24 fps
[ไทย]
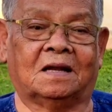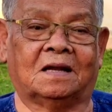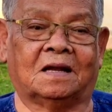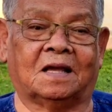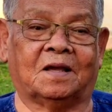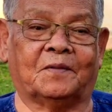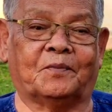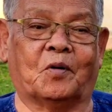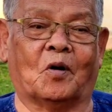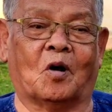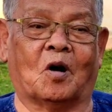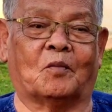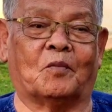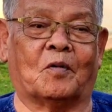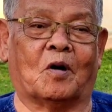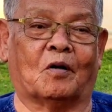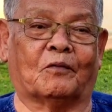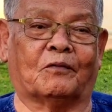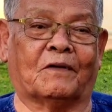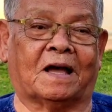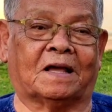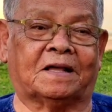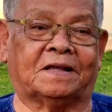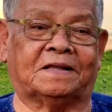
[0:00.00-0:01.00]
เลยพ่อบอ
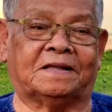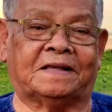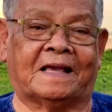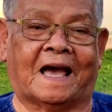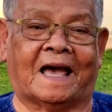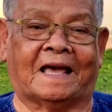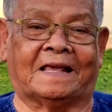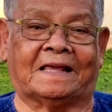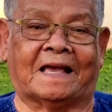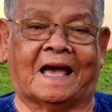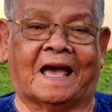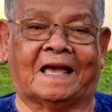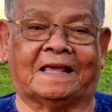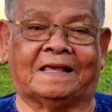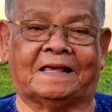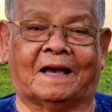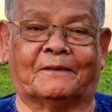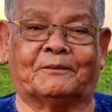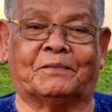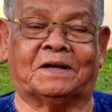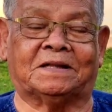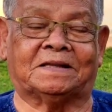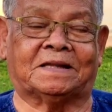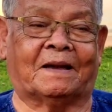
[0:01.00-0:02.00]
กว่าอย่าอย่าอ
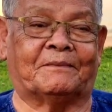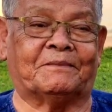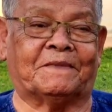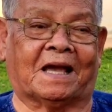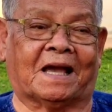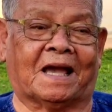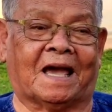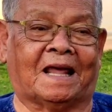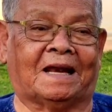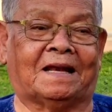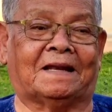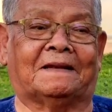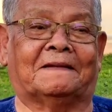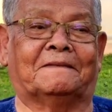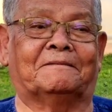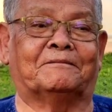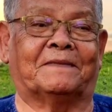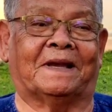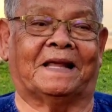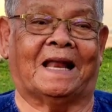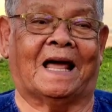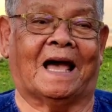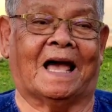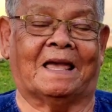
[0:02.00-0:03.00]
ย่าพึ่งทำอย่างนั้น
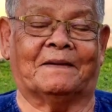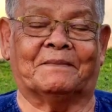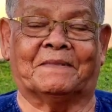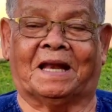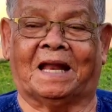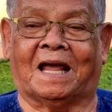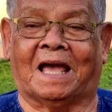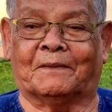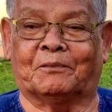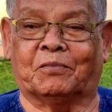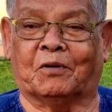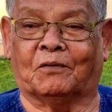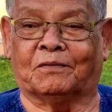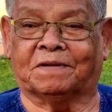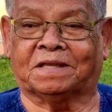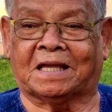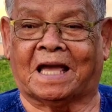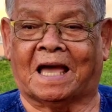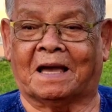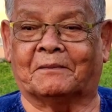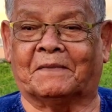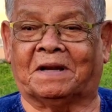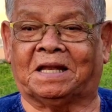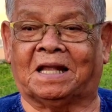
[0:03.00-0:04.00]
ไม่ได้ไม่ได้ เพราะ
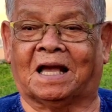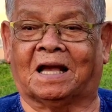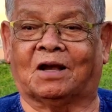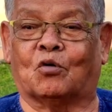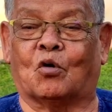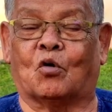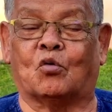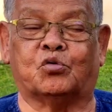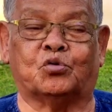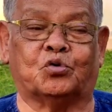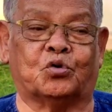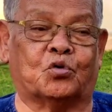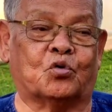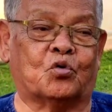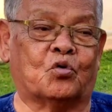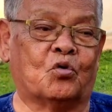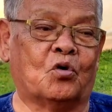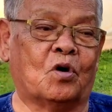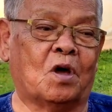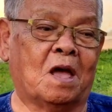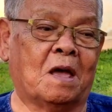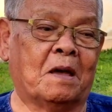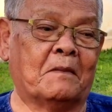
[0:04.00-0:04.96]
ช้างมันยังงงอยู่